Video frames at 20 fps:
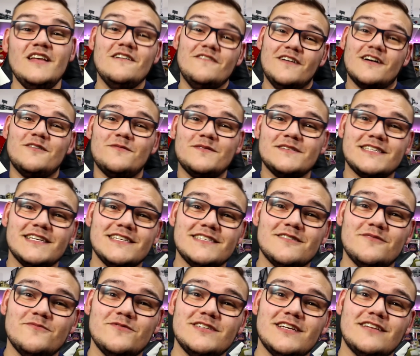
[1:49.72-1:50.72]
On va commencer
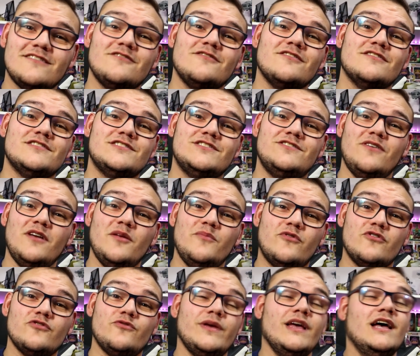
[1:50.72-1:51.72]
sans plus attendre sur les
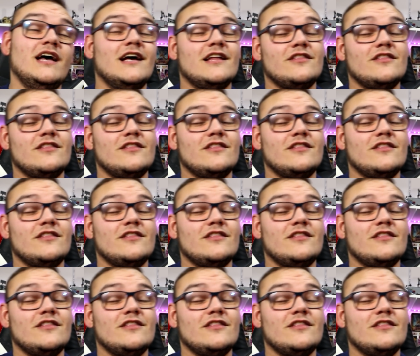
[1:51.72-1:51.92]
produits.